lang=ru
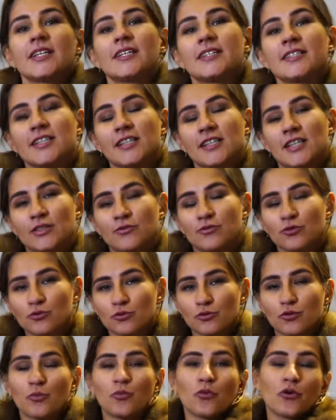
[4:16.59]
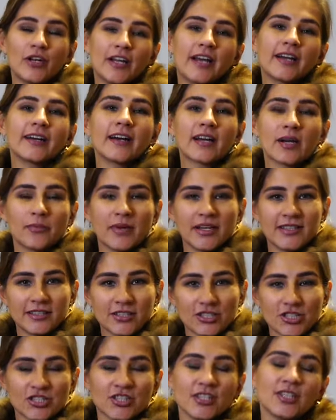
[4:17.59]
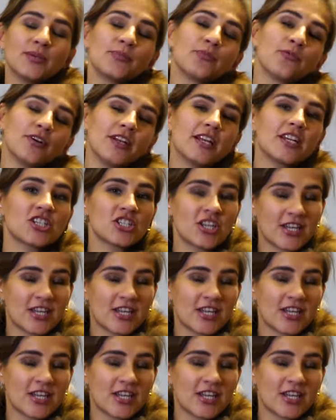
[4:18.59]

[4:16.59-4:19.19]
делает фигуру более гармоничной и более